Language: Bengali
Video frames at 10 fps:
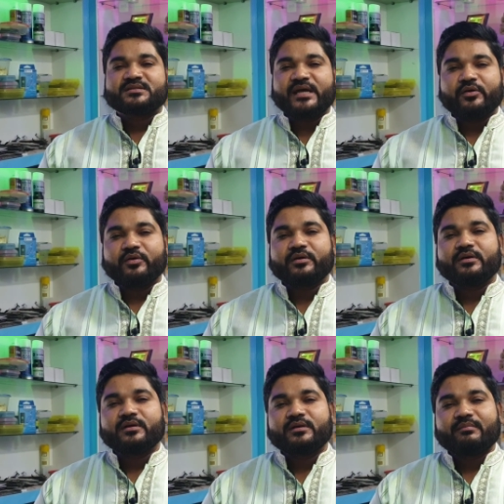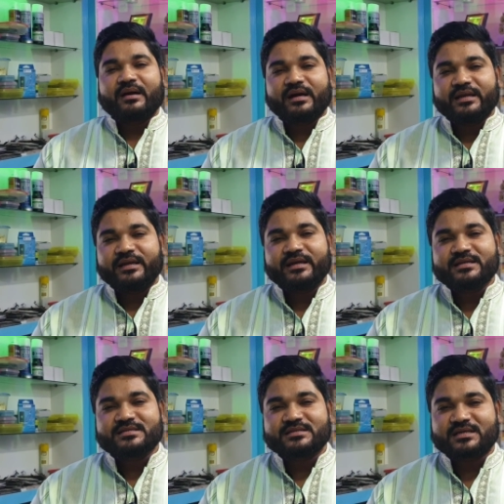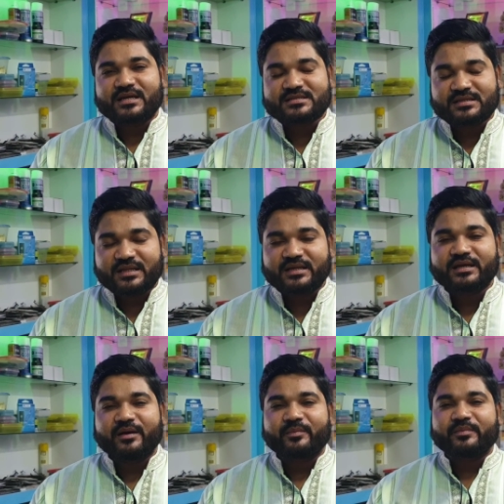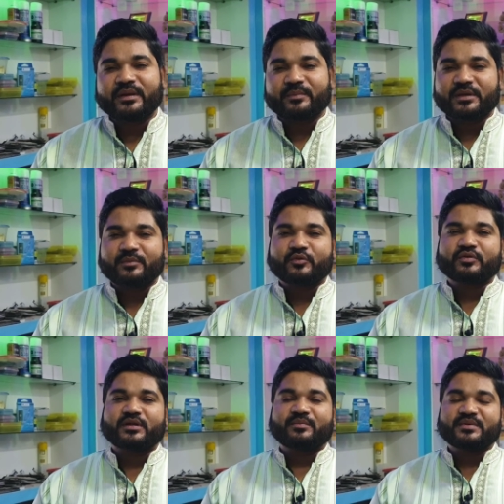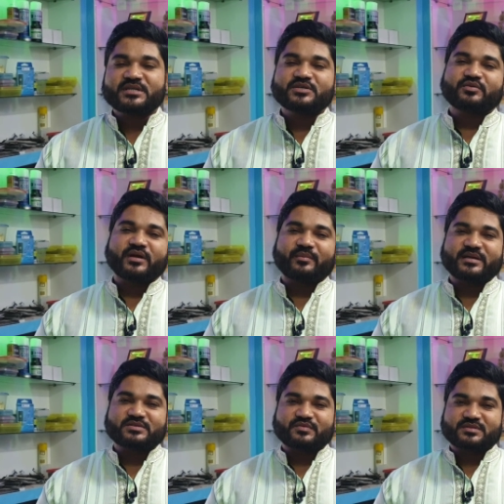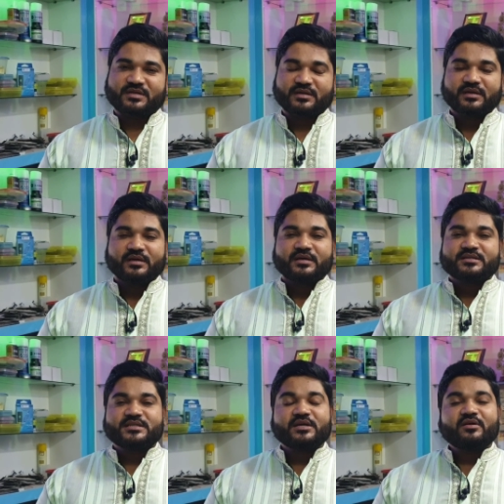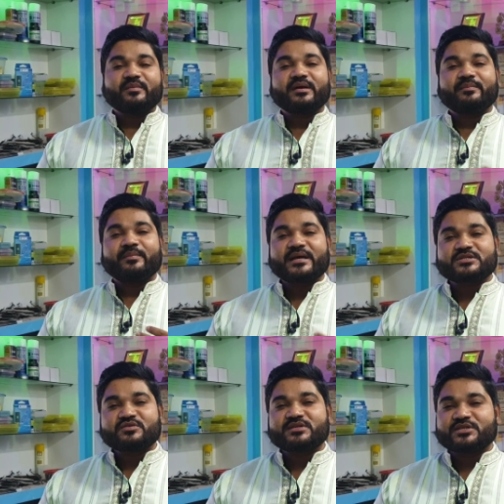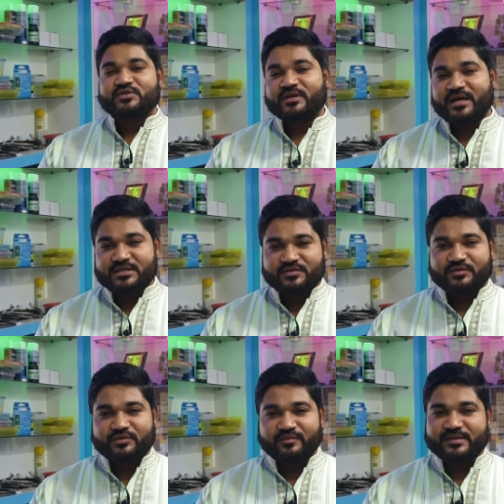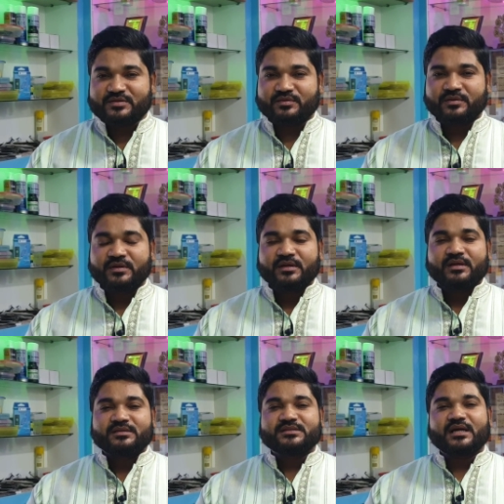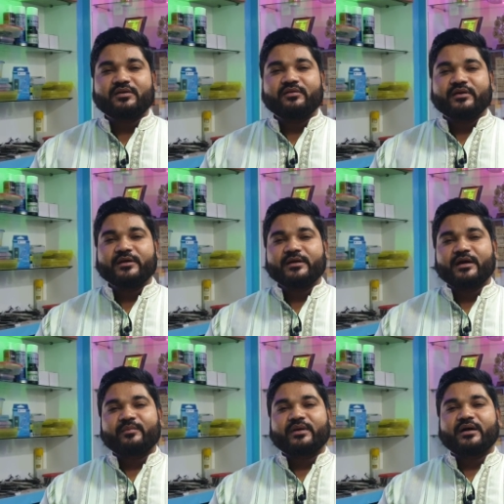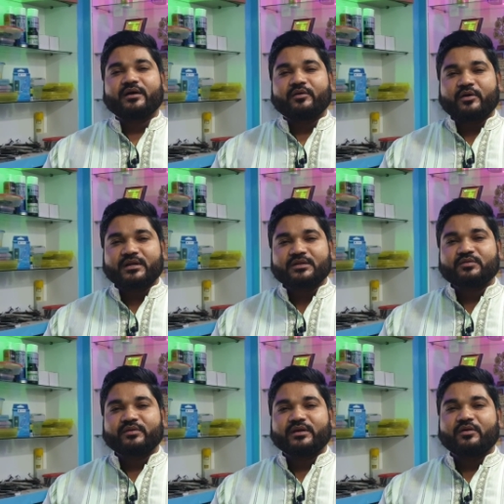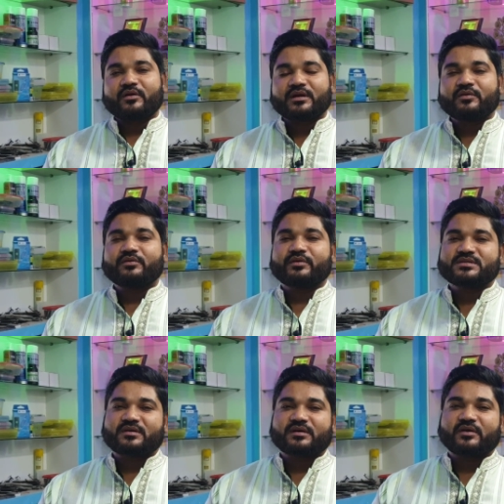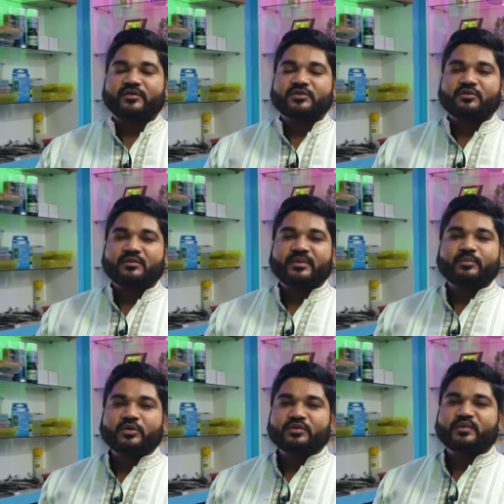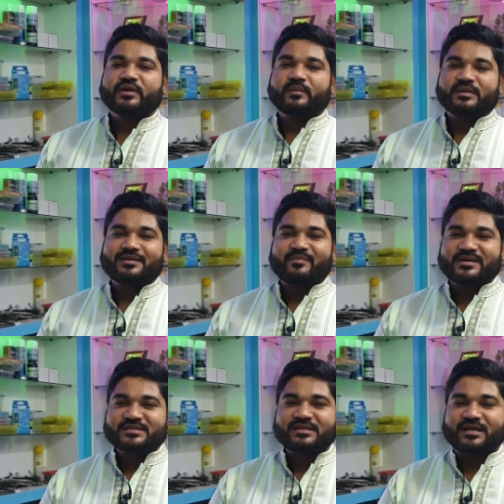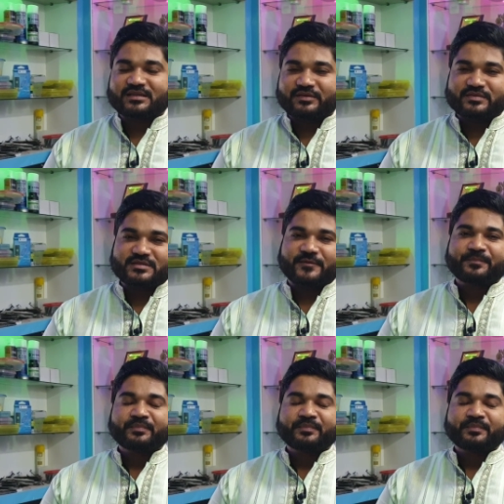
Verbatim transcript: যাই হোক বাঙালি টেকনিশিয়ান যারা আছে তাদেরকে আমি এই মুহূর্তে বিশেষ করে অ্যাডভাইস করছি যেহেতু আমরা ব্যস্ত সেকশনে কাজ করতে ব্যস্ত যার কারণে আমরা হঠাৎ করে লকডাউন হয়ে যাওয়ার কারণে দোকানপাট বন্ধ করে আমাদেরকে বাসায় থাকতে হচ্ছে